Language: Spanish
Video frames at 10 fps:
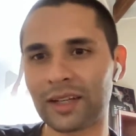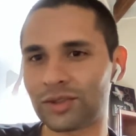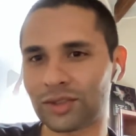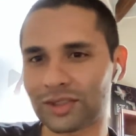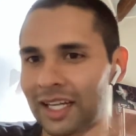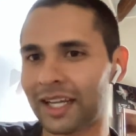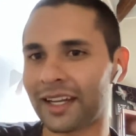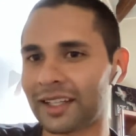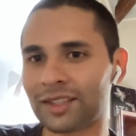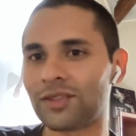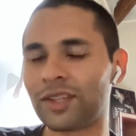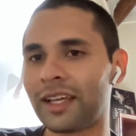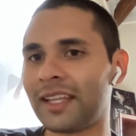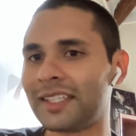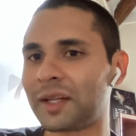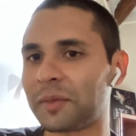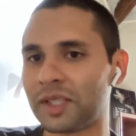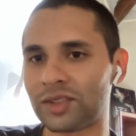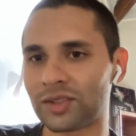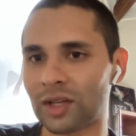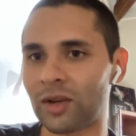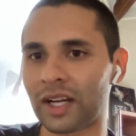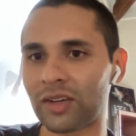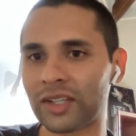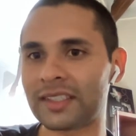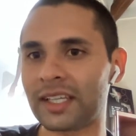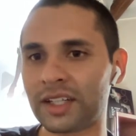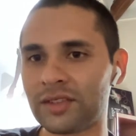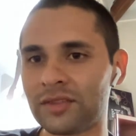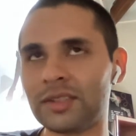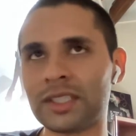de nosotros de la generación de, servicios a lo largo de este año.